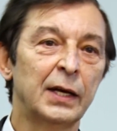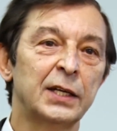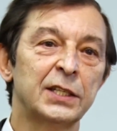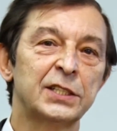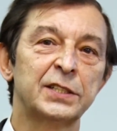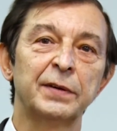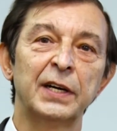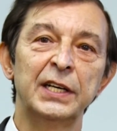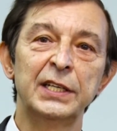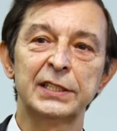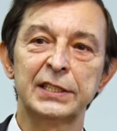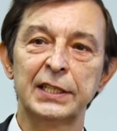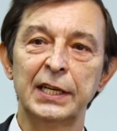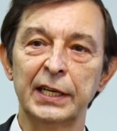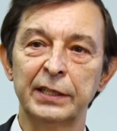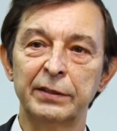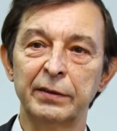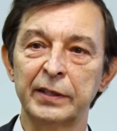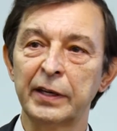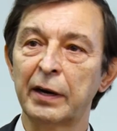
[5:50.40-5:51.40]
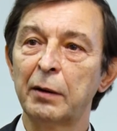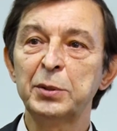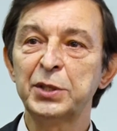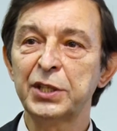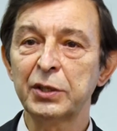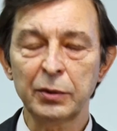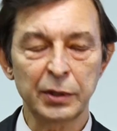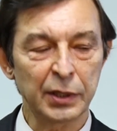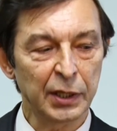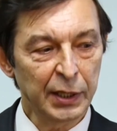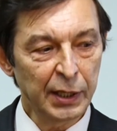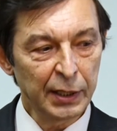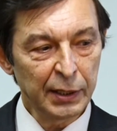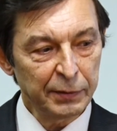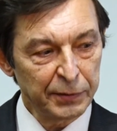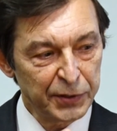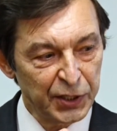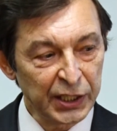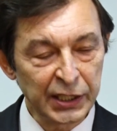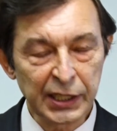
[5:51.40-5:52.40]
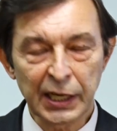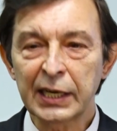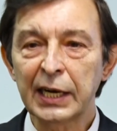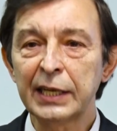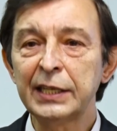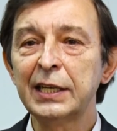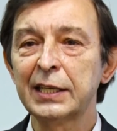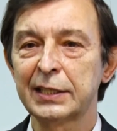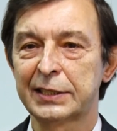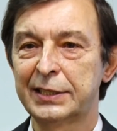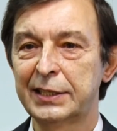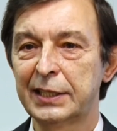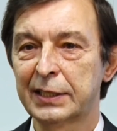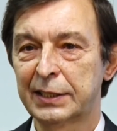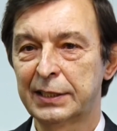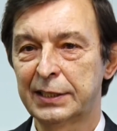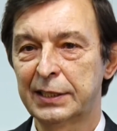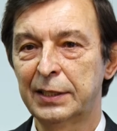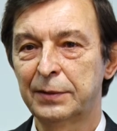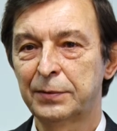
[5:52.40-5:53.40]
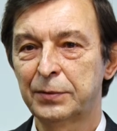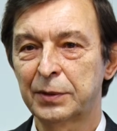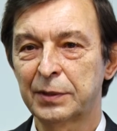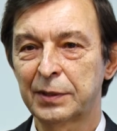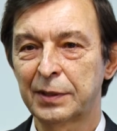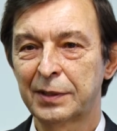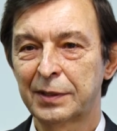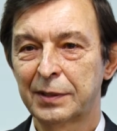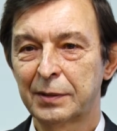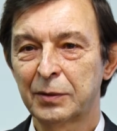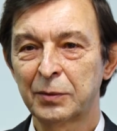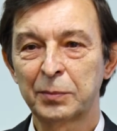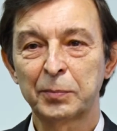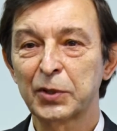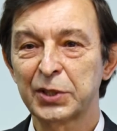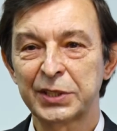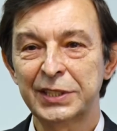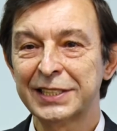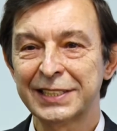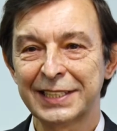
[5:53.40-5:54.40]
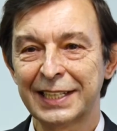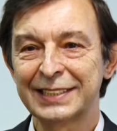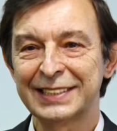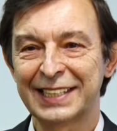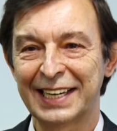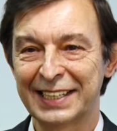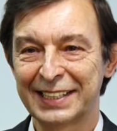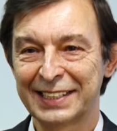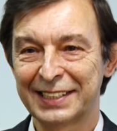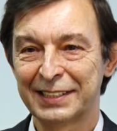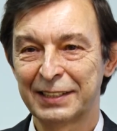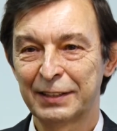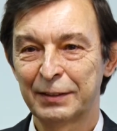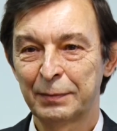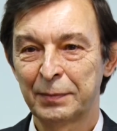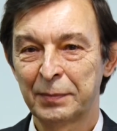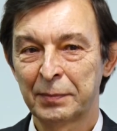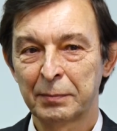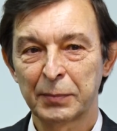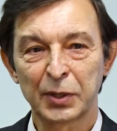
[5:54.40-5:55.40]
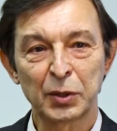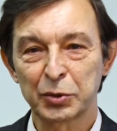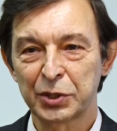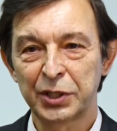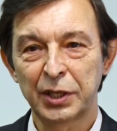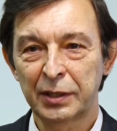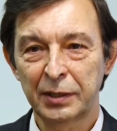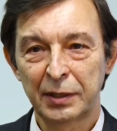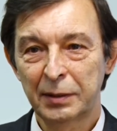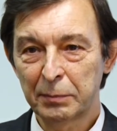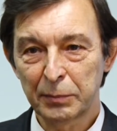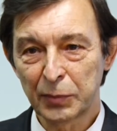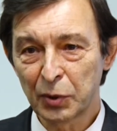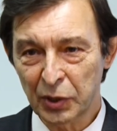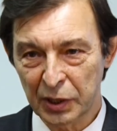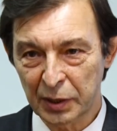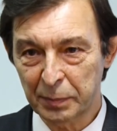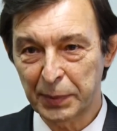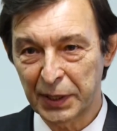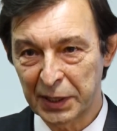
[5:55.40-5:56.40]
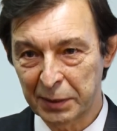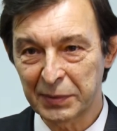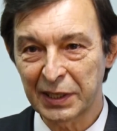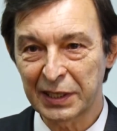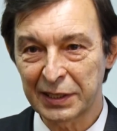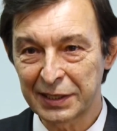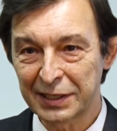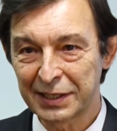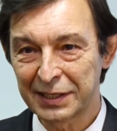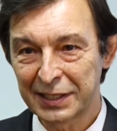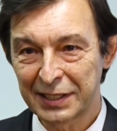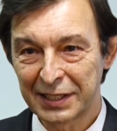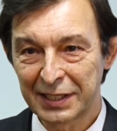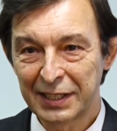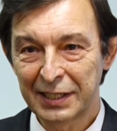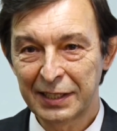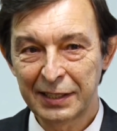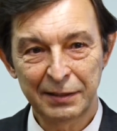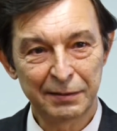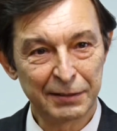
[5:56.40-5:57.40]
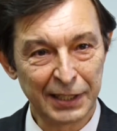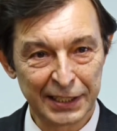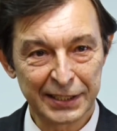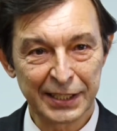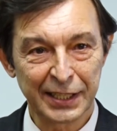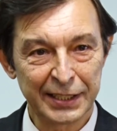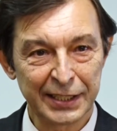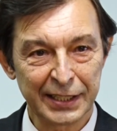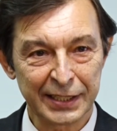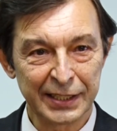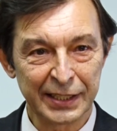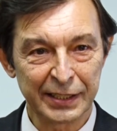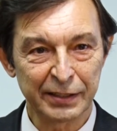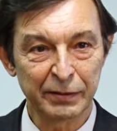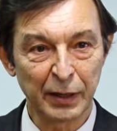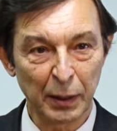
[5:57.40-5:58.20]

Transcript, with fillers: свои исследования. А вообще он всегда хотел сделать телефон. Он просто не знал как. Потому что плохо понимал в электротехнике